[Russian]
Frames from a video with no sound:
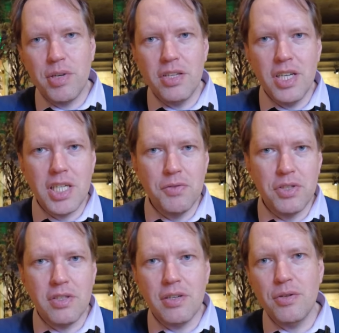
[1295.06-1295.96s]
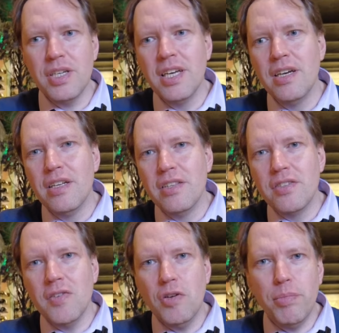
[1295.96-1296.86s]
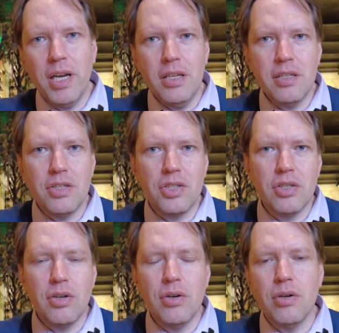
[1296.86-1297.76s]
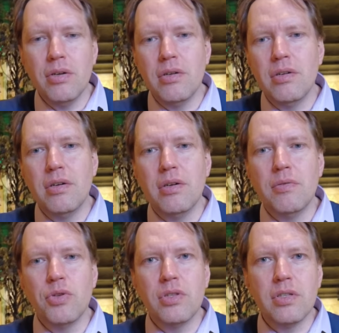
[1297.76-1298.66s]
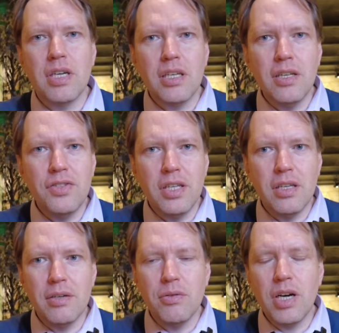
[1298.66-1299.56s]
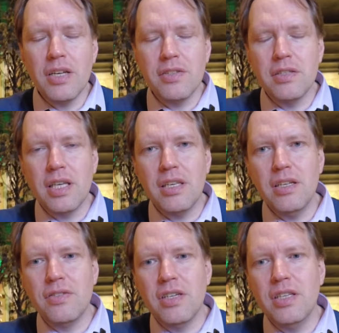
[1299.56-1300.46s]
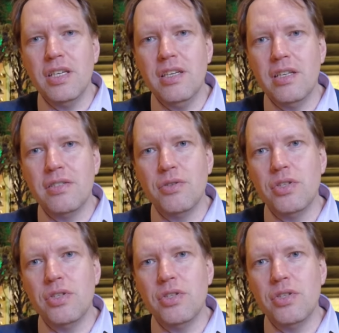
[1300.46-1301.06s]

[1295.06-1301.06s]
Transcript: придерживается такой ценовой политики, что э, вот какие цены указаны, такие цены и есть. То